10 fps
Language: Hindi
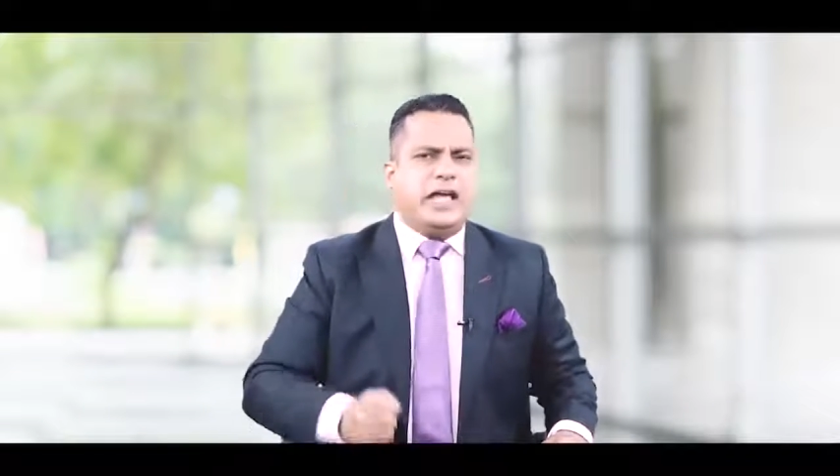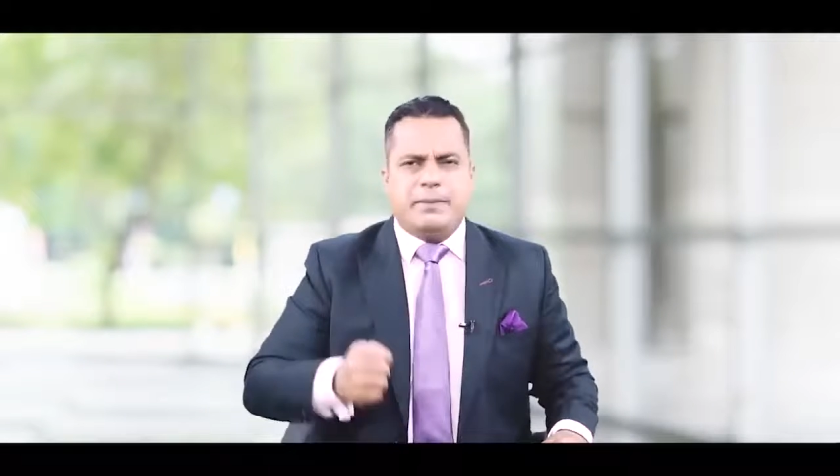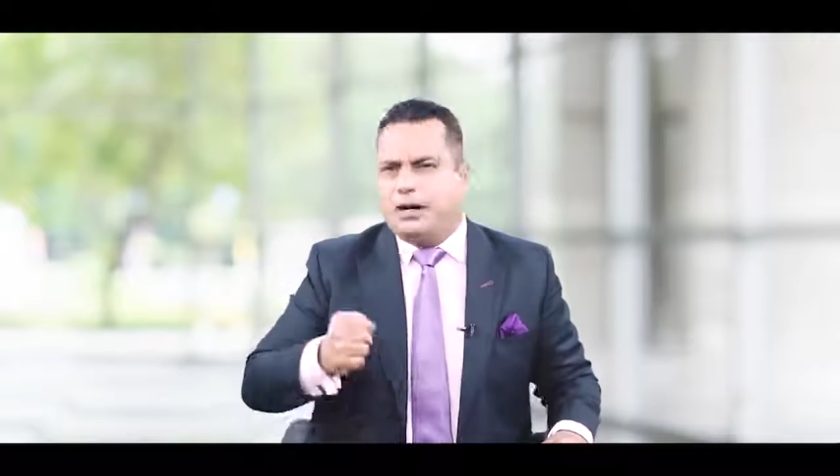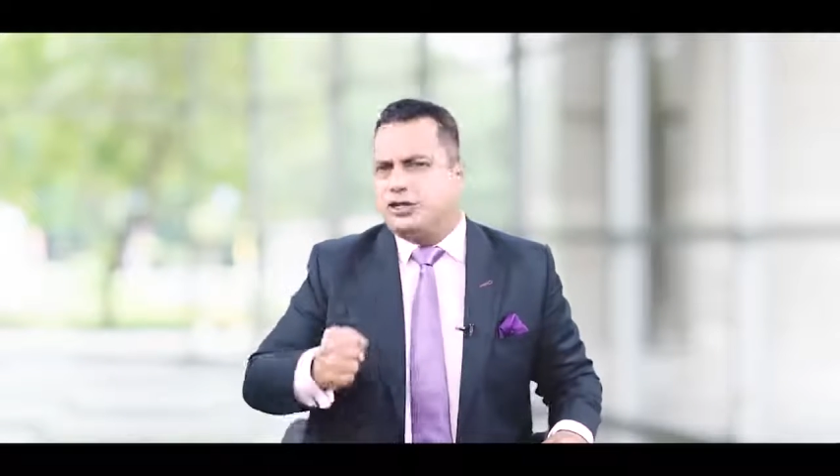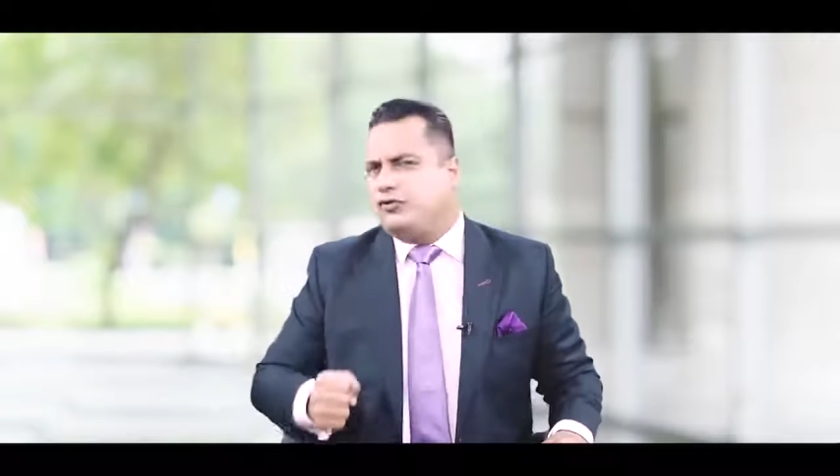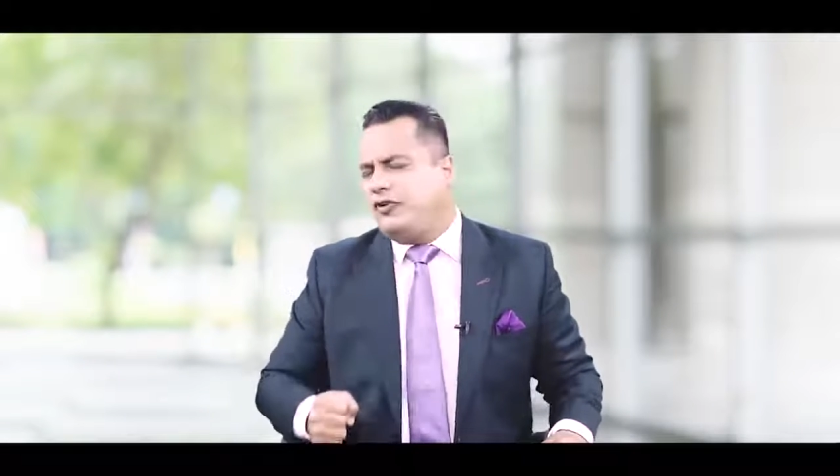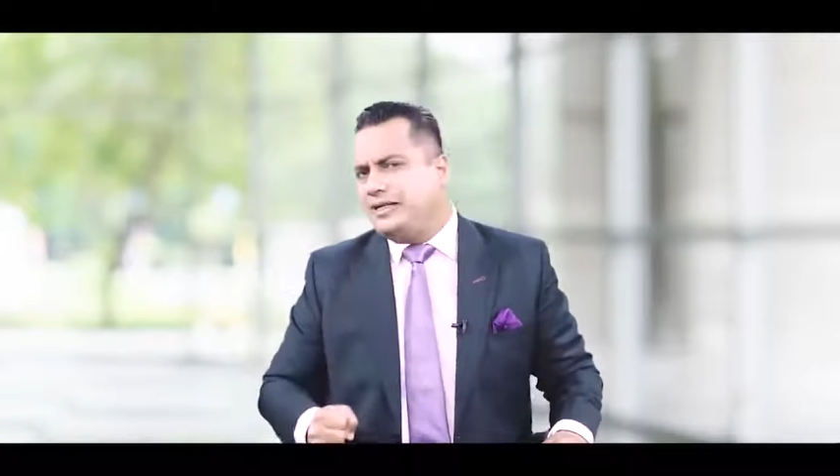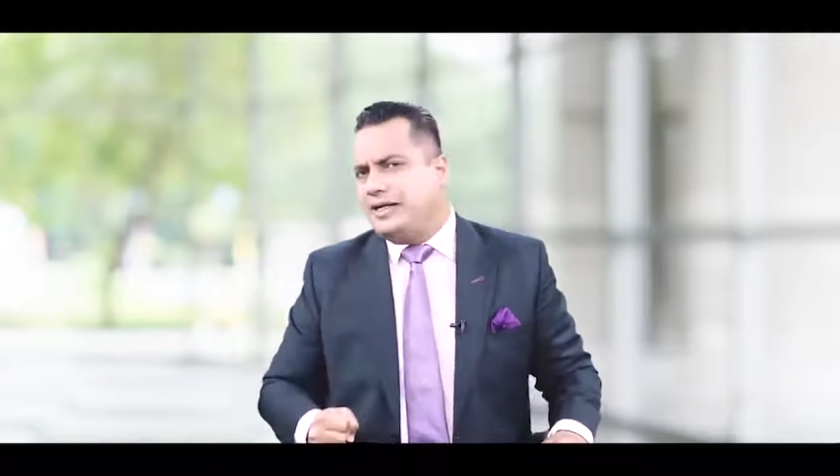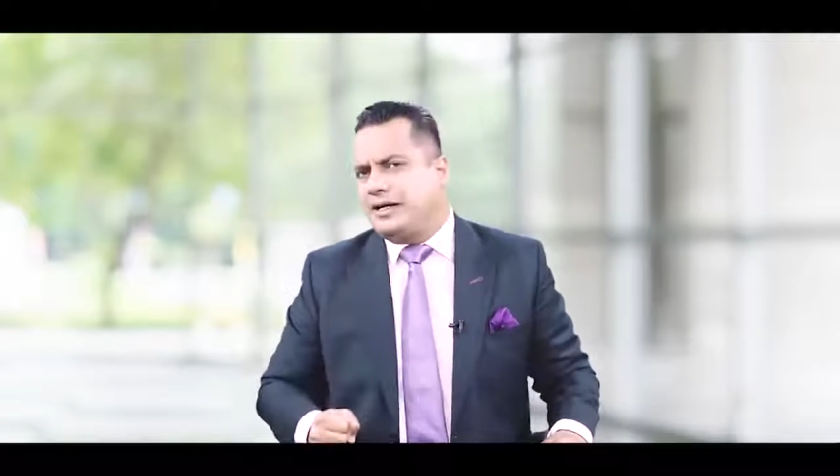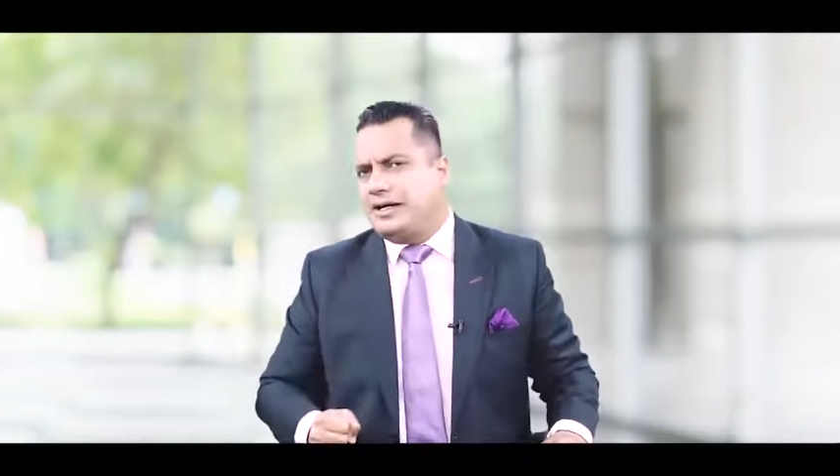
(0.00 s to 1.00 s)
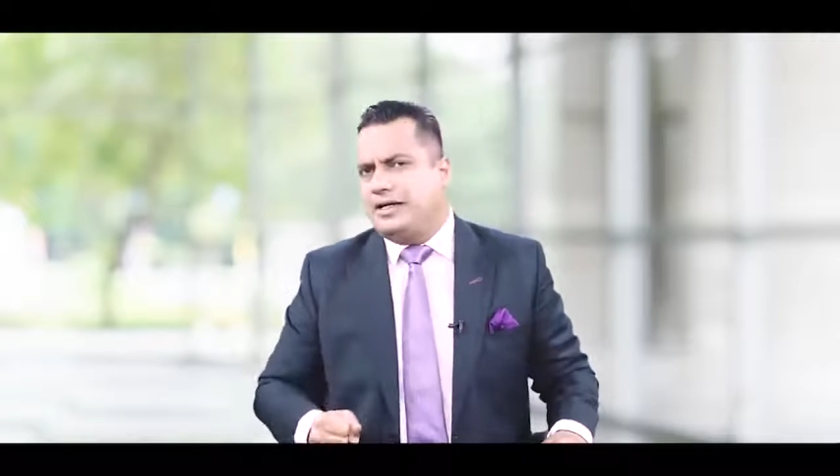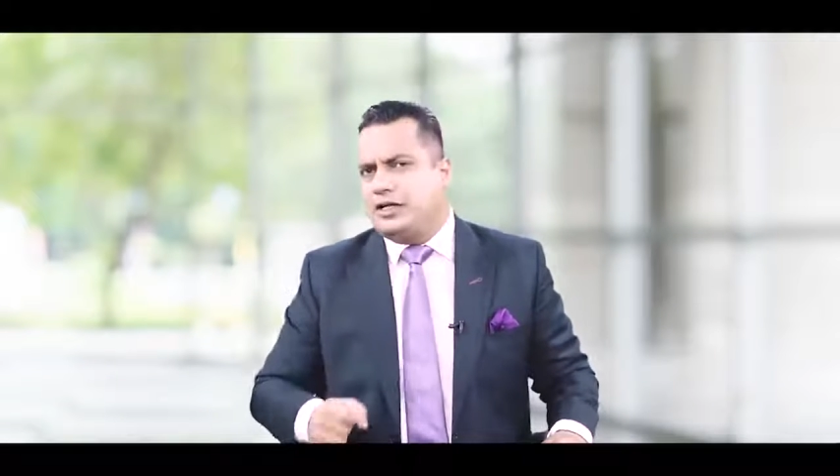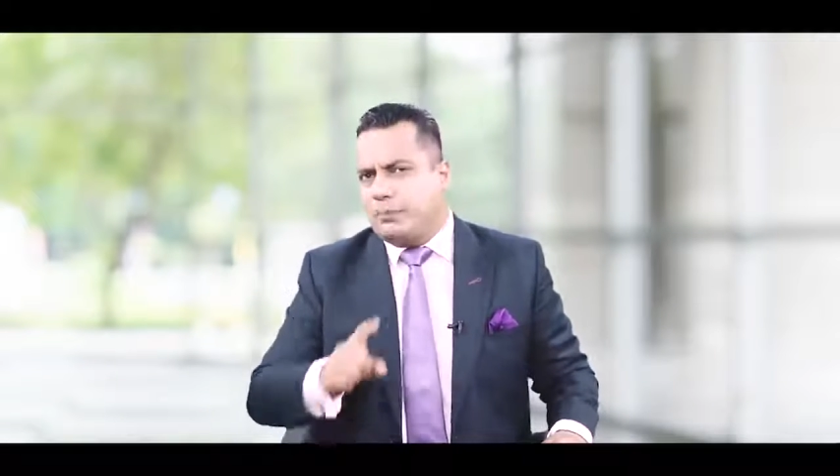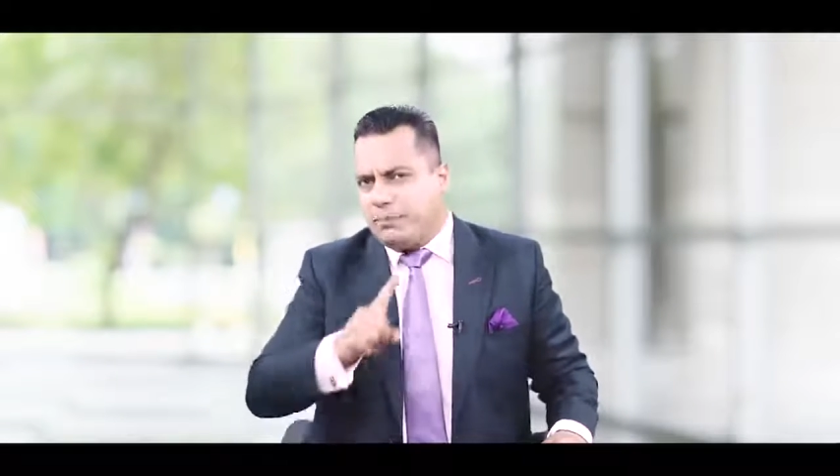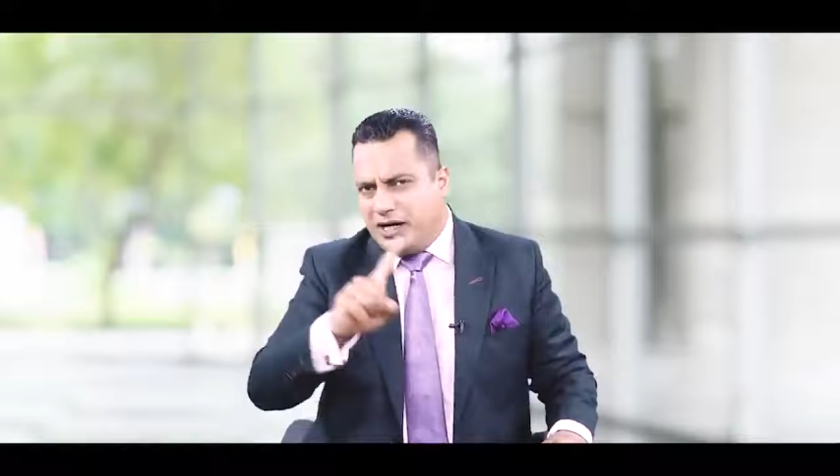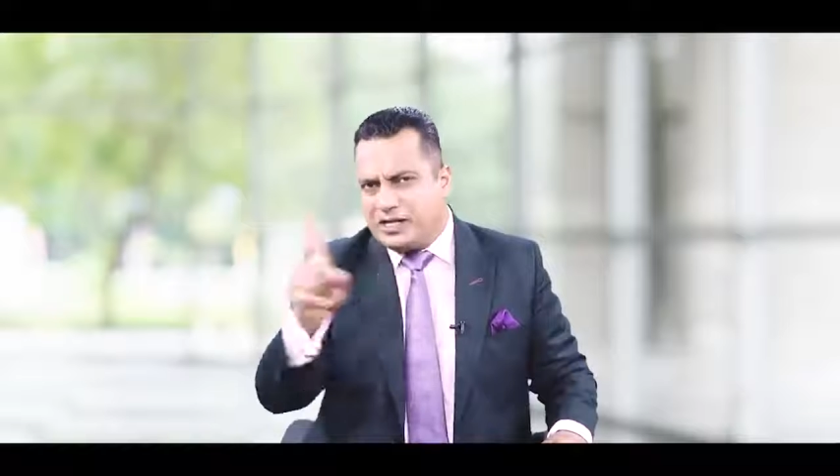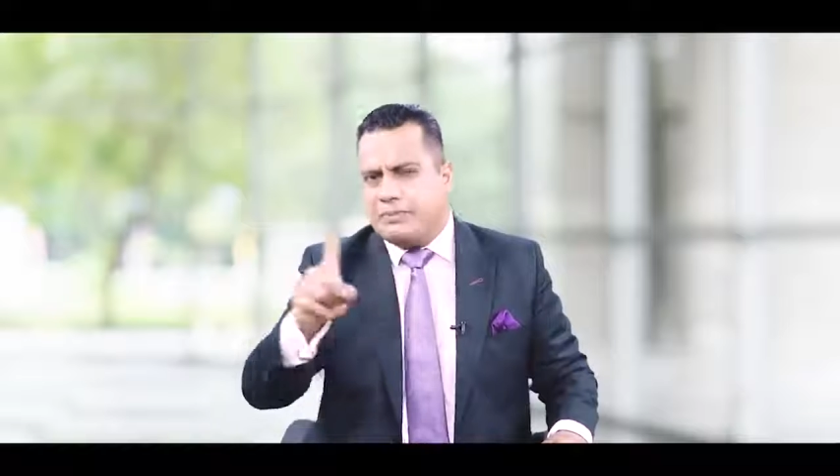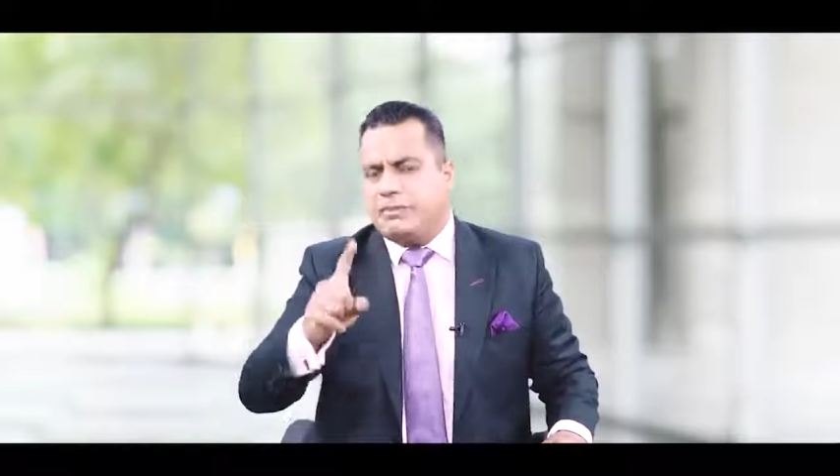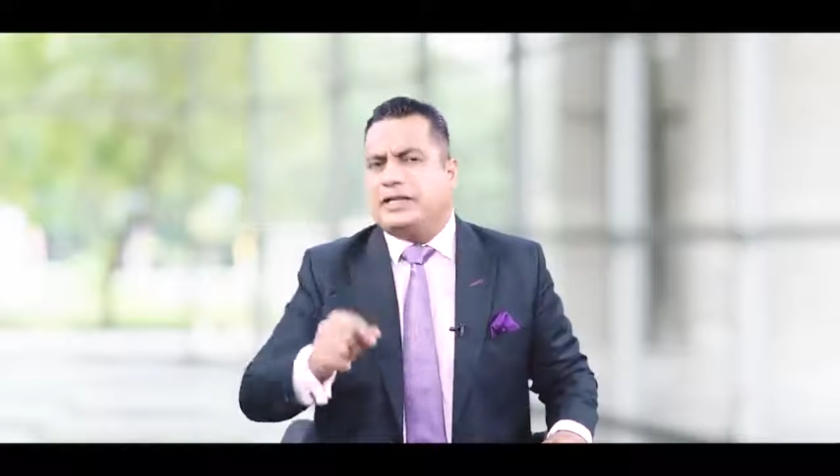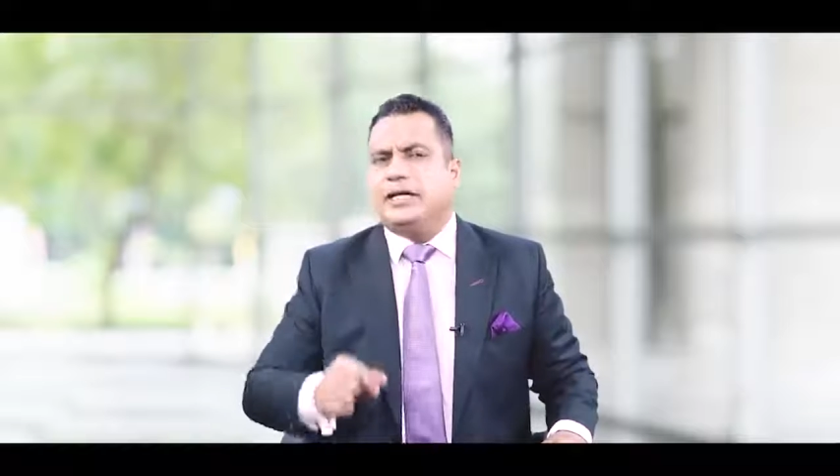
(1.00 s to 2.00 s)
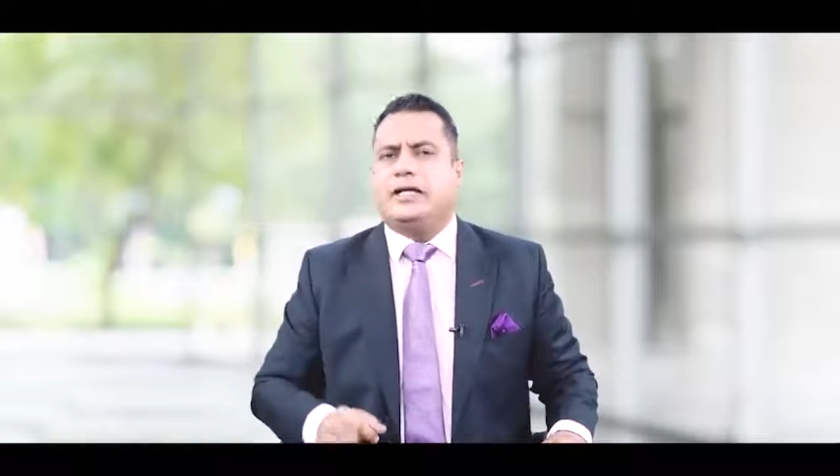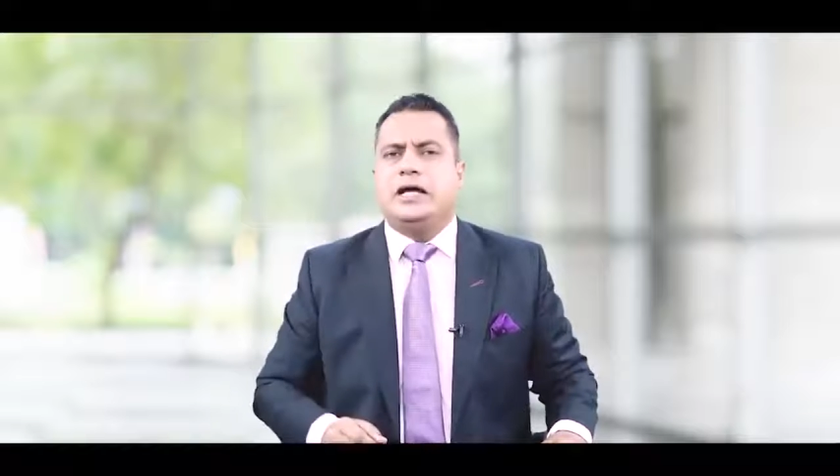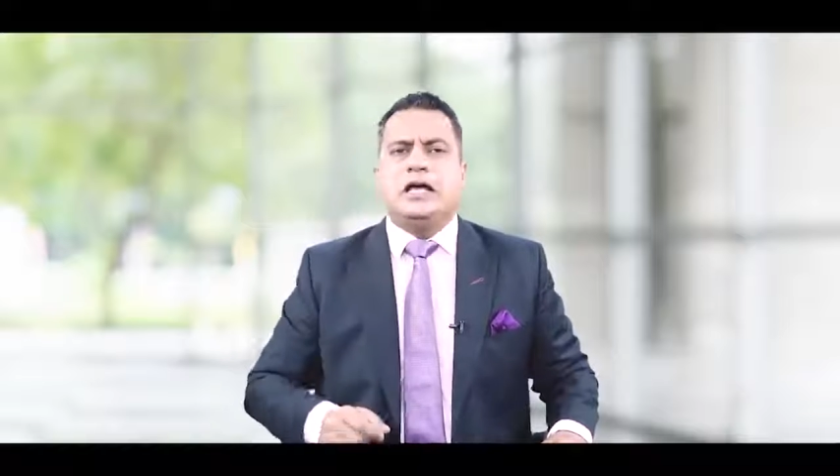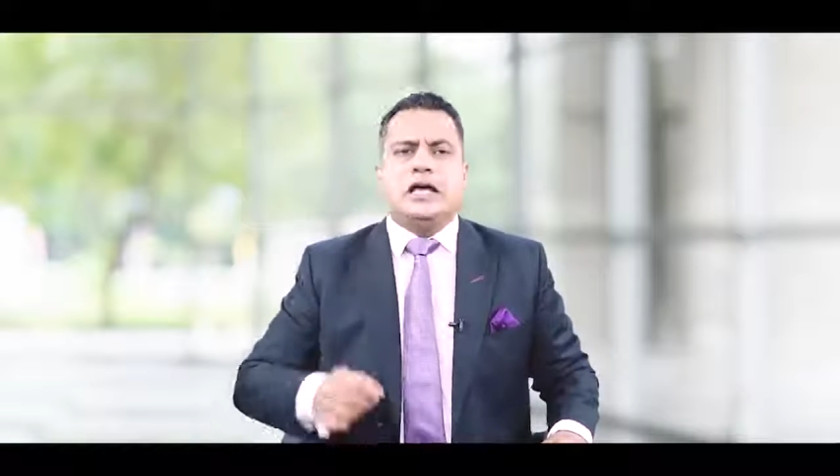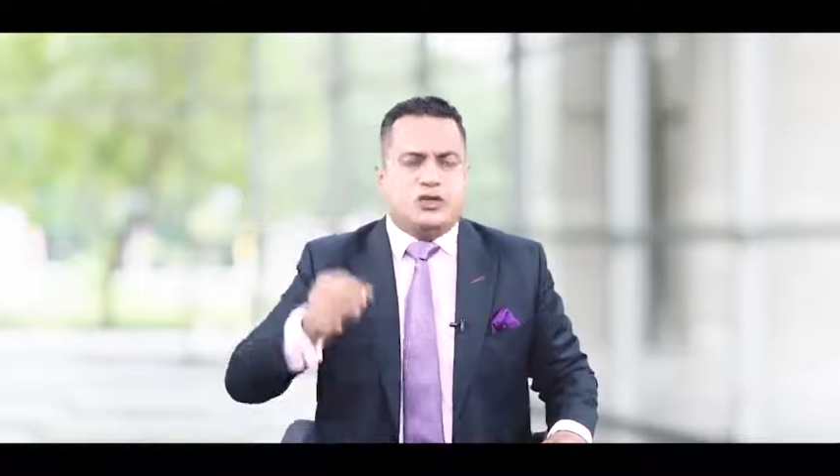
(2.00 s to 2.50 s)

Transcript: एक बार जो फैसला कर लिया तो पलट के मत देखना